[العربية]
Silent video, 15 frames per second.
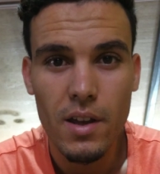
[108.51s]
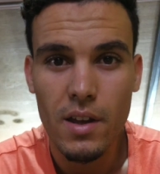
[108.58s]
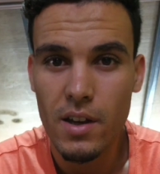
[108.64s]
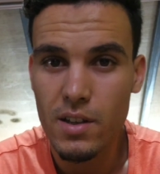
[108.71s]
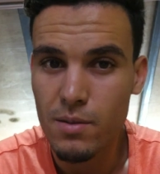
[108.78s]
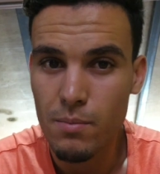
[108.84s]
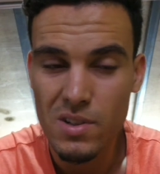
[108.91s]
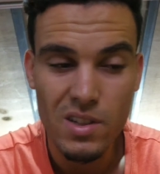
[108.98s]

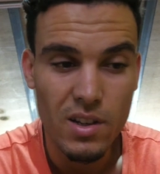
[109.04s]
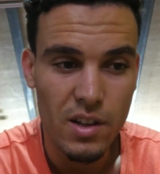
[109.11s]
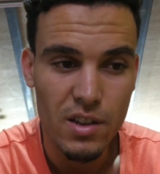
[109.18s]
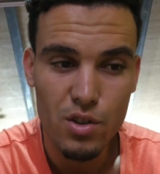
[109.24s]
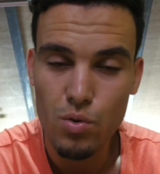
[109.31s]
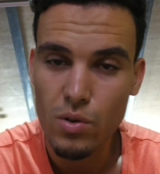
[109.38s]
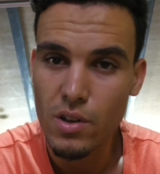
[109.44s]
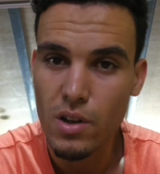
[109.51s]
حيت مازال عندي
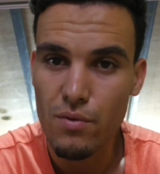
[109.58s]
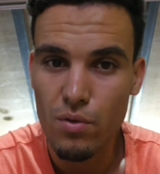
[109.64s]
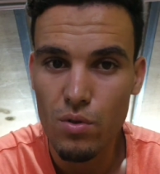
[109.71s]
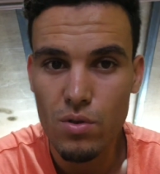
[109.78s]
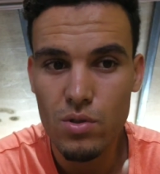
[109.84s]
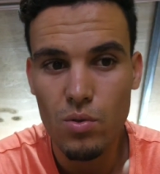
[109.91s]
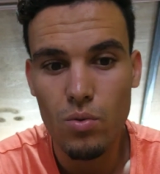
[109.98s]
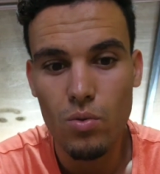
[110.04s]
شويه ديال
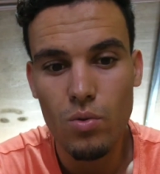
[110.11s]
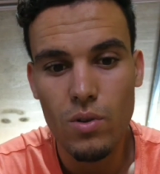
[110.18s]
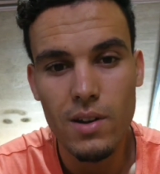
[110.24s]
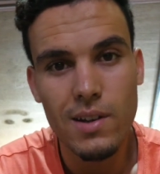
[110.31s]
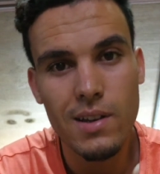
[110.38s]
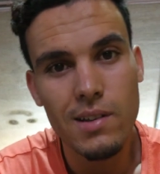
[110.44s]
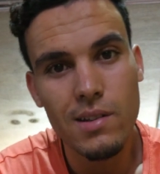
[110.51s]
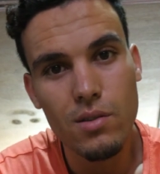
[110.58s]
الفلوس
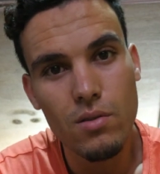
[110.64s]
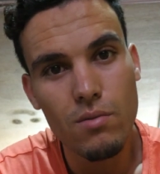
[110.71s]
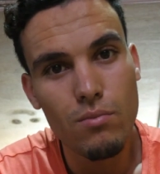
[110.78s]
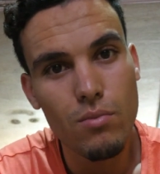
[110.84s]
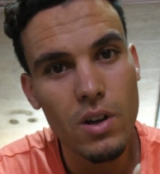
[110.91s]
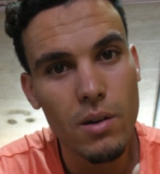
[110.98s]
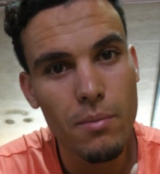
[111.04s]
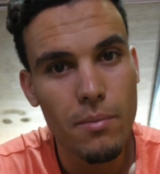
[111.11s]
ولكن
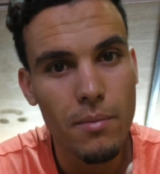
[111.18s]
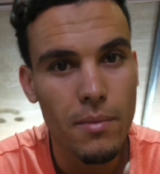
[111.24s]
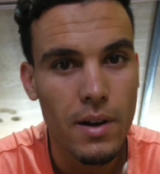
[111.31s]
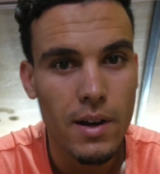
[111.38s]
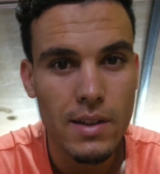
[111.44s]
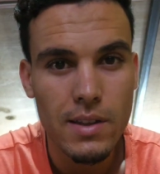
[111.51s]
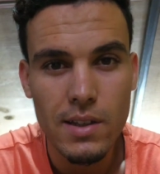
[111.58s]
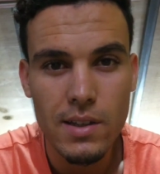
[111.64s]
المهم
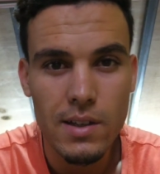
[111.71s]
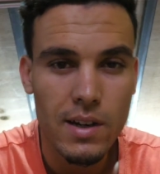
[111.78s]
غادي